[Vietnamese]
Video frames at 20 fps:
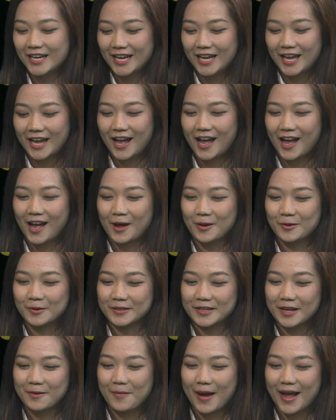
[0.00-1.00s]
à,
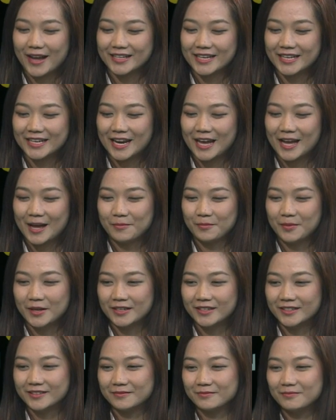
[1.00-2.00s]
các bạn ghi là
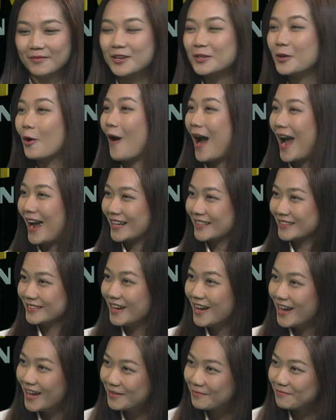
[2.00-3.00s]
mình bưng đồ ăn
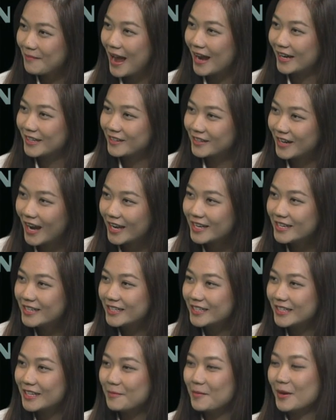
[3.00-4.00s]
đến bàn cho khách
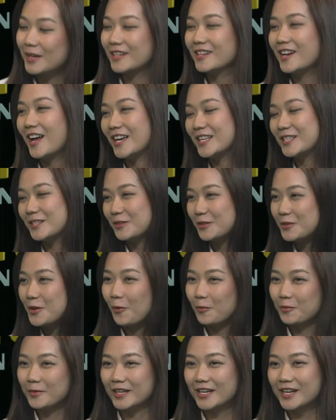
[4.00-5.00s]
ừ. thì mình có thể sử
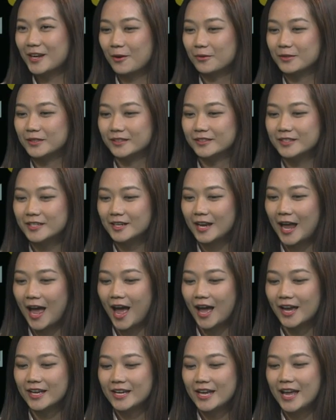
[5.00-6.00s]
dụng những cái câu chữ như
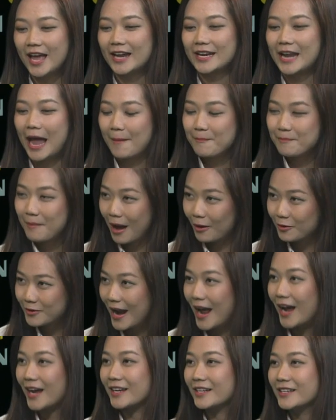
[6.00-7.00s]
là đảm bảo
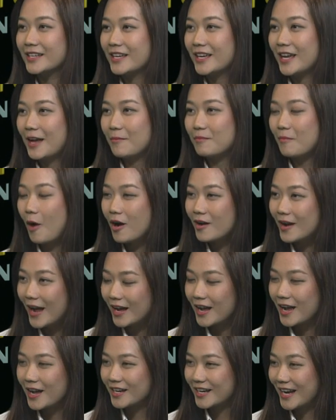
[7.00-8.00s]
rằng món
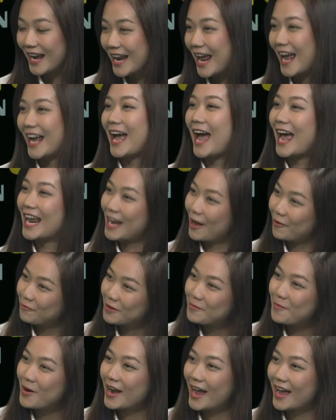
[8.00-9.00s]
à, khách hàng hài lòng
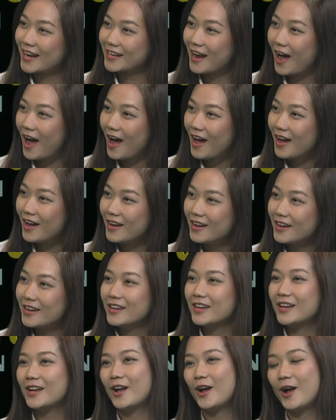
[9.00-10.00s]
với món ăn đó ừ.
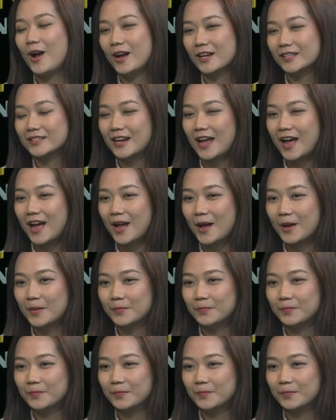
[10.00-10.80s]
hoặc là